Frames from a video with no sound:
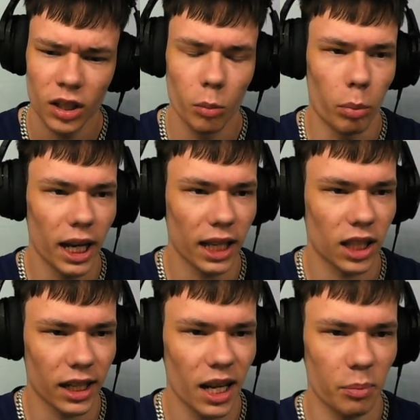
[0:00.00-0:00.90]
Блядь,
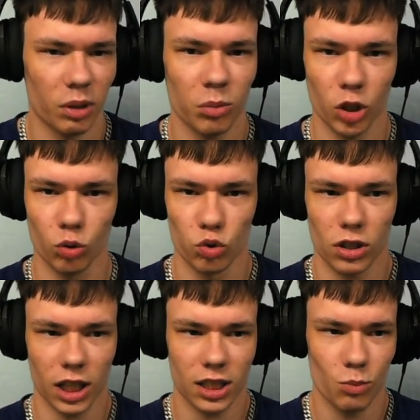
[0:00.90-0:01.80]
да рэпер мне нужен
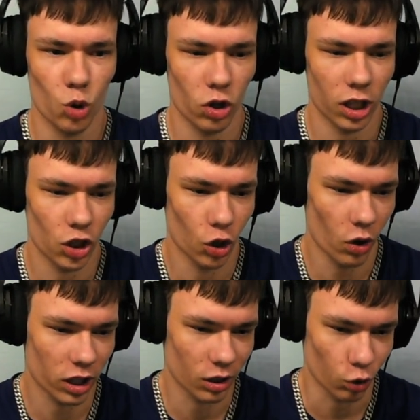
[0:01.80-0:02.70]
Оксимирон, а не
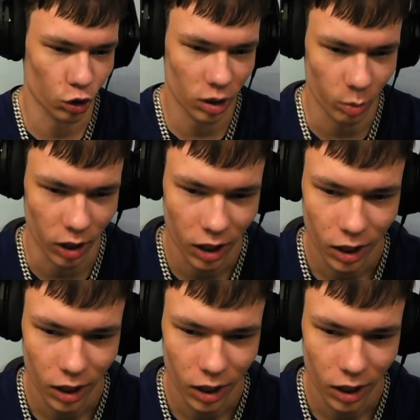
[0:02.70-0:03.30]
рокер, ну типа...